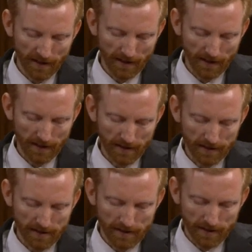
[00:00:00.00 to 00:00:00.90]

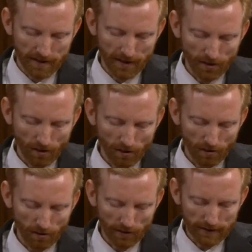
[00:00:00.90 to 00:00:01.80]
Eh, y
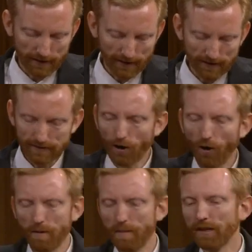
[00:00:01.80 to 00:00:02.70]
lo, interesante es que
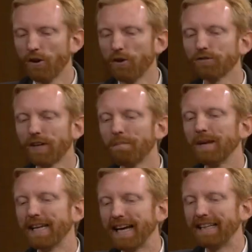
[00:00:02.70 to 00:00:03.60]
obviamente no nos
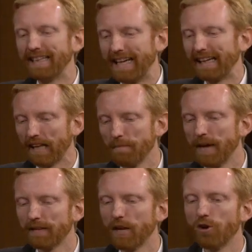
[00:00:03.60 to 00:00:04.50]
aplica
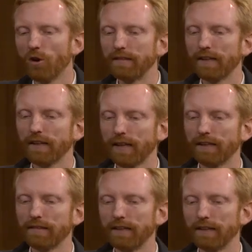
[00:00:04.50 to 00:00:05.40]
directamente, no es de
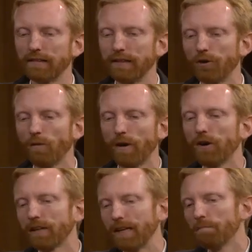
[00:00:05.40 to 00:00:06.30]
que si, yo
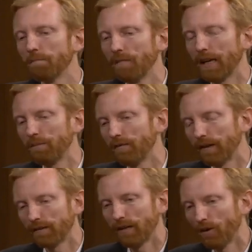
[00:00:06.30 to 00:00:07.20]
veo que, que mi
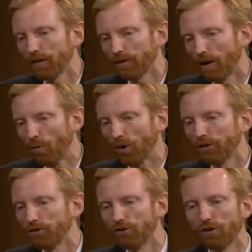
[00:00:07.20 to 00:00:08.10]
vecino hace un
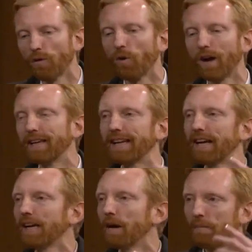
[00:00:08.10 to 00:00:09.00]
aborto, yo no voy a ir
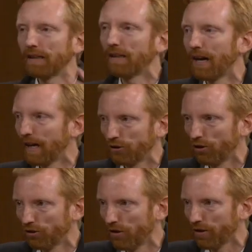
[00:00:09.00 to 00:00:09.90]
ahí a matar al
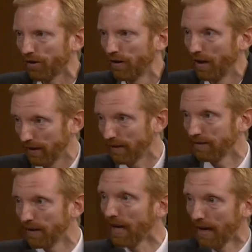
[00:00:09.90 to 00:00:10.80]
doctor que
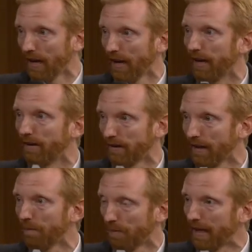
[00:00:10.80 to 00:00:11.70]
sería la ley,
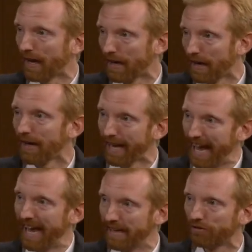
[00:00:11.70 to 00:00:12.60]
sería aplicar la ley
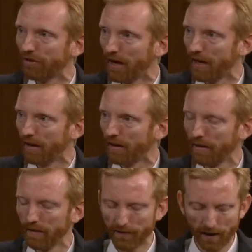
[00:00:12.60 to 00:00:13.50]
en Israel.
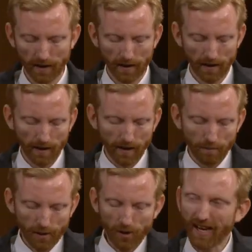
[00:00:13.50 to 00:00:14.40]

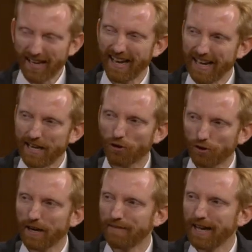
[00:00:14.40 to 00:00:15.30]
Pero la ley
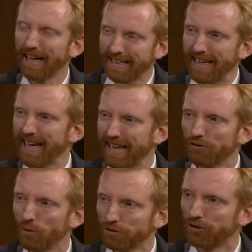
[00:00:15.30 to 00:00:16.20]
nos revela quién
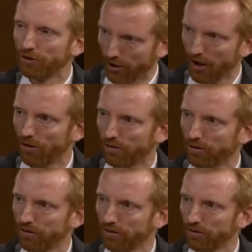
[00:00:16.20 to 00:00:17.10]
es nuestro
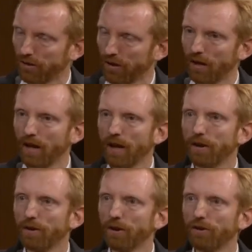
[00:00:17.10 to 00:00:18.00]
Dios,
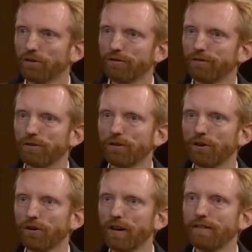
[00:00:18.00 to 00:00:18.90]
nos,
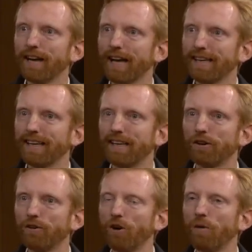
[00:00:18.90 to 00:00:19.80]
nos revela
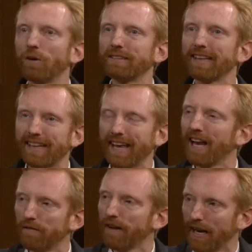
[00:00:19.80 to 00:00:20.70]
cómo es que
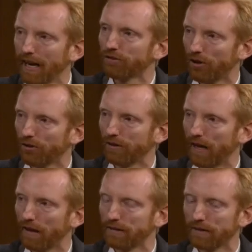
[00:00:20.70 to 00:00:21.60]
Él ve las
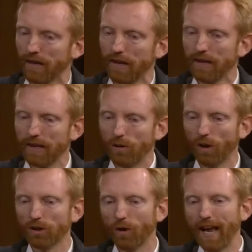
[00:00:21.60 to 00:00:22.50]
cosas. Y
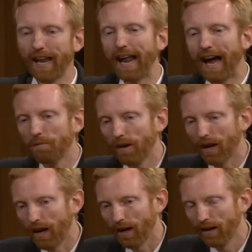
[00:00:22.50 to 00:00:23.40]
cuando Él
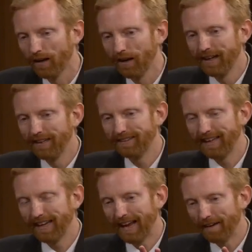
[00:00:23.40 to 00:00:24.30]
habla
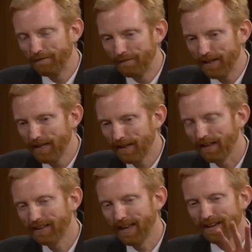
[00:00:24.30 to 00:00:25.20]
de la
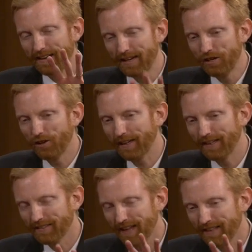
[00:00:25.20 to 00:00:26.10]
vida del niño
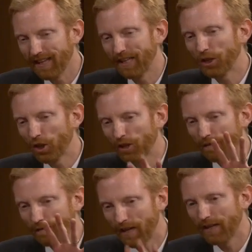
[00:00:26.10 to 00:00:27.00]
que está dentro
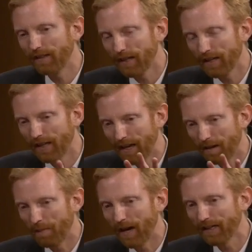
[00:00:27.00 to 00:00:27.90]
del vientre de
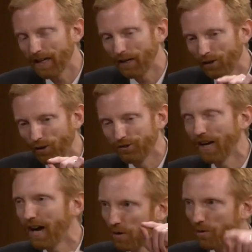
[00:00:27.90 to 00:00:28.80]
la madre, lo
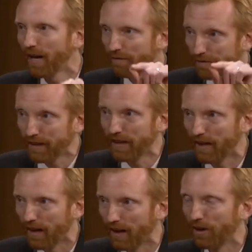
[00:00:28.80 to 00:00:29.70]
llama una
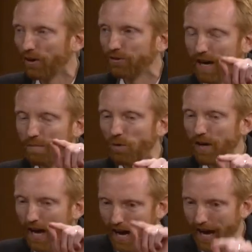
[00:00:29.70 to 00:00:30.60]
vida, lo llama
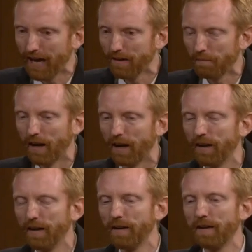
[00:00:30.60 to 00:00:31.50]
una alma
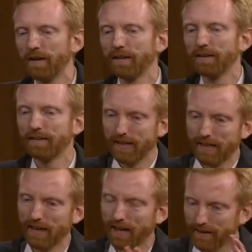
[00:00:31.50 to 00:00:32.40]

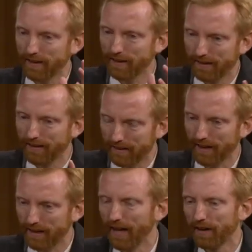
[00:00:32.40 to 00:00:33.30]
digna de, de
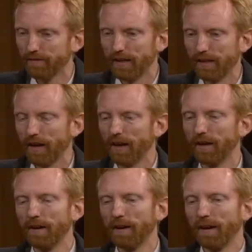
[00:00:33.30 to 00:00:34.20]
tener vida.
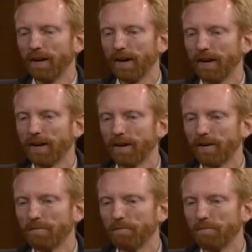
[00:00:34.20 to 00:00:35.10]

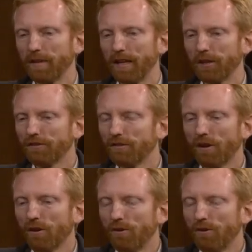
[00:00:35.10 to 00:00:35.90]
Ah, entonces no,